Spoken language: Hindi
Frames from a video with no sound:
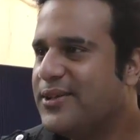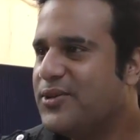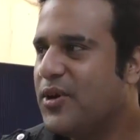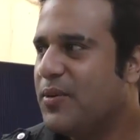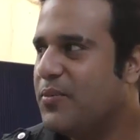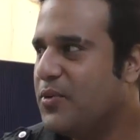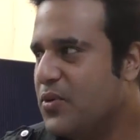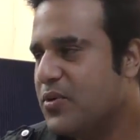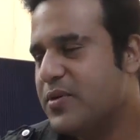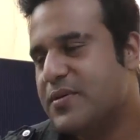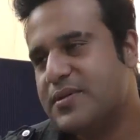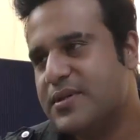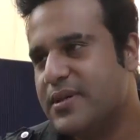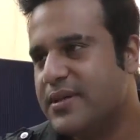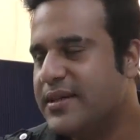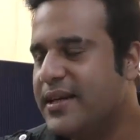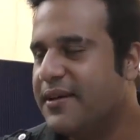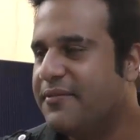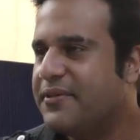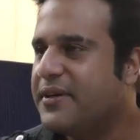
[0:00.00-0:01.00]
तो हम लोग
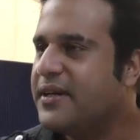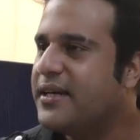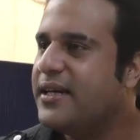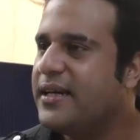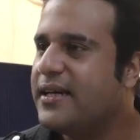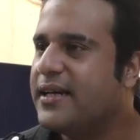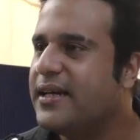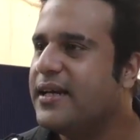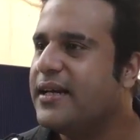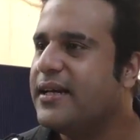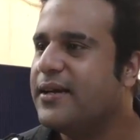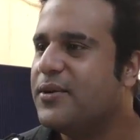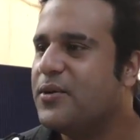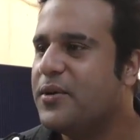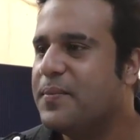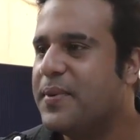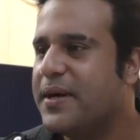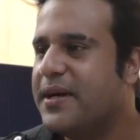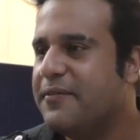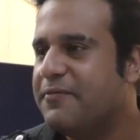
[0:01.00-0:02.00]
डेफिनेटली करेंगे
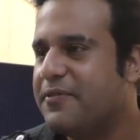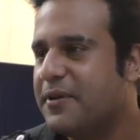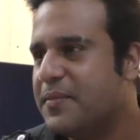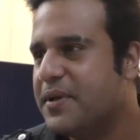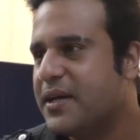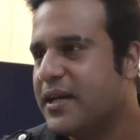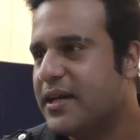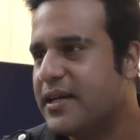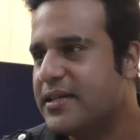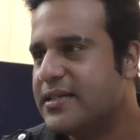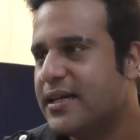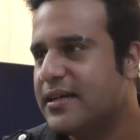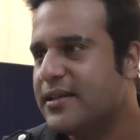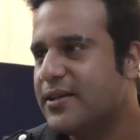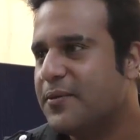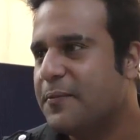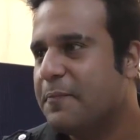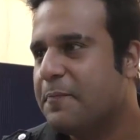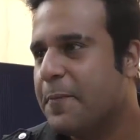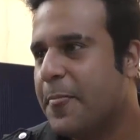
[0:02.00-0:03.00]
कोई बड़ी फिल्म करना
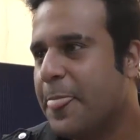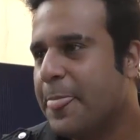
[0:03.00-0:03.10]
चाहता हूँ